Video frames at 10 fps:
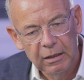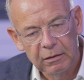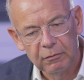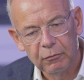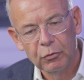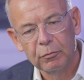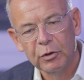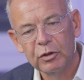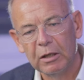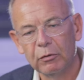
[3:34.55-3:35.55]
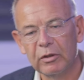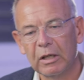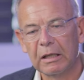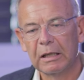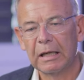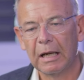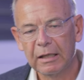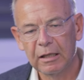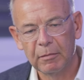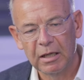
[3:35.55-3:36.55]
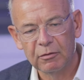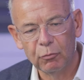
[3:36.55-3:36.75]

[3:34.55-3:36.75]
äh, Michel, unsere Gedanken gemacht,